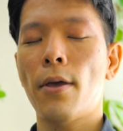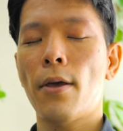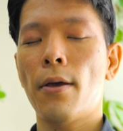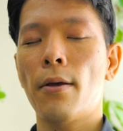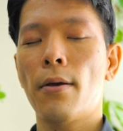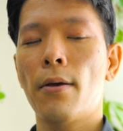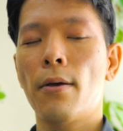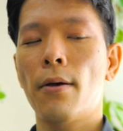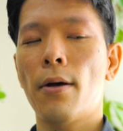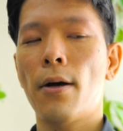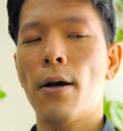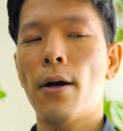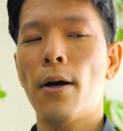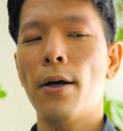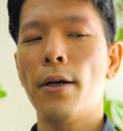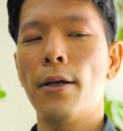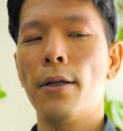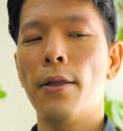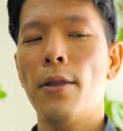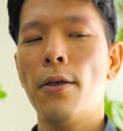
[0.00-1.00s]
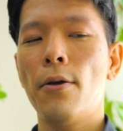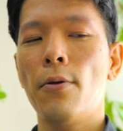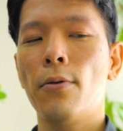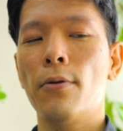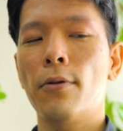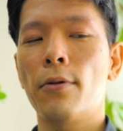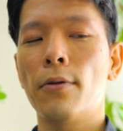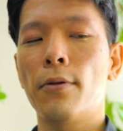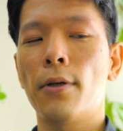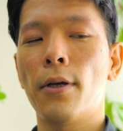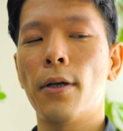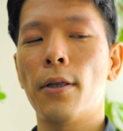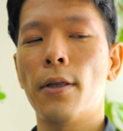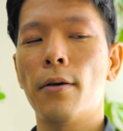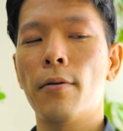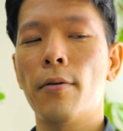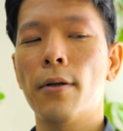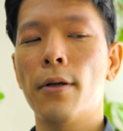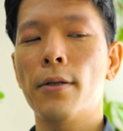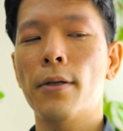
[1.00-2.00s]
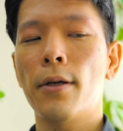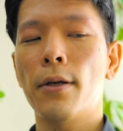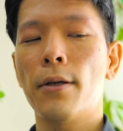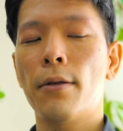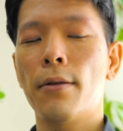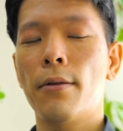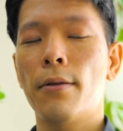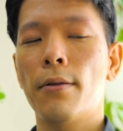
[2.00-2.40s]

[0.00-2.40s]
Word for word: て吐いてを続けてください。